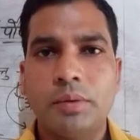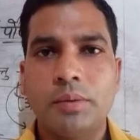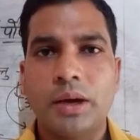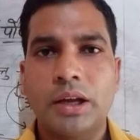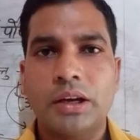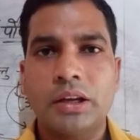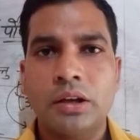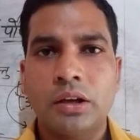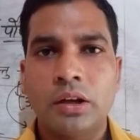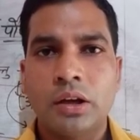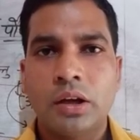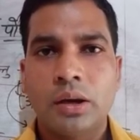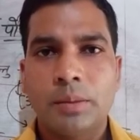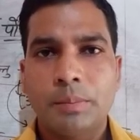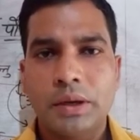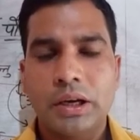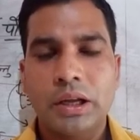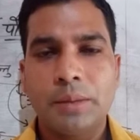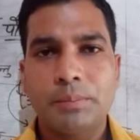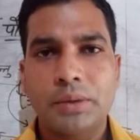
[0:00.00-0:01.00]
बीमारी
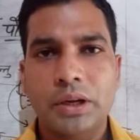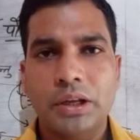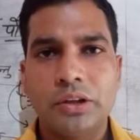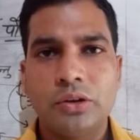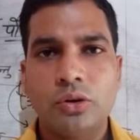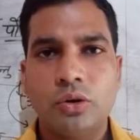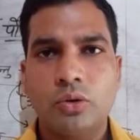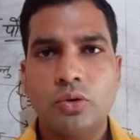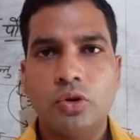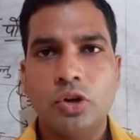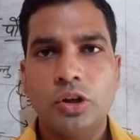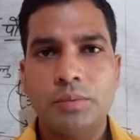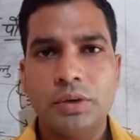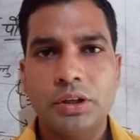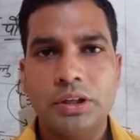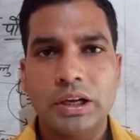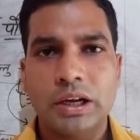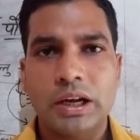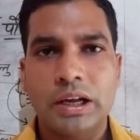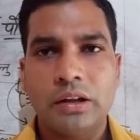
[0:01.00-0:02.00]
पनप रही हो कोई भी
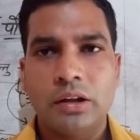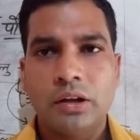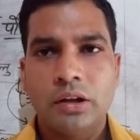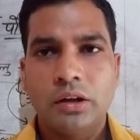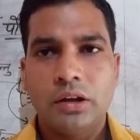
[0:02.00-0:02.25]
जगह